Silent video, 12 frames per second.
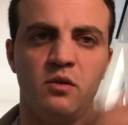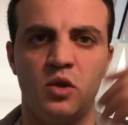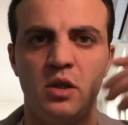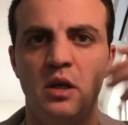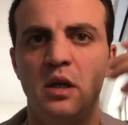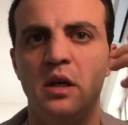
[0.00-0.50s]

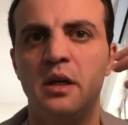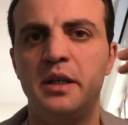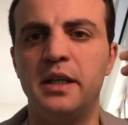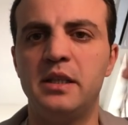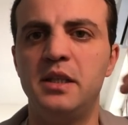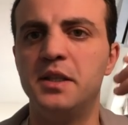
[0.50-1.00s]
Вот
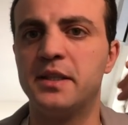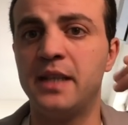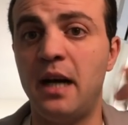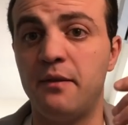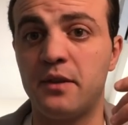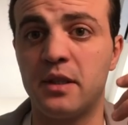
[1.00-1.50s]
если
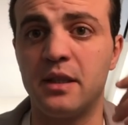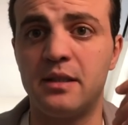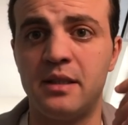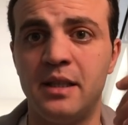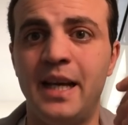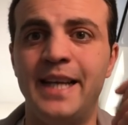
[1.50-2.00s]
завтра
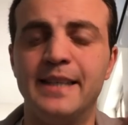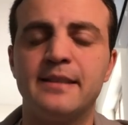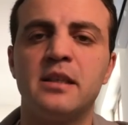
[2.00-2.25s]
цена из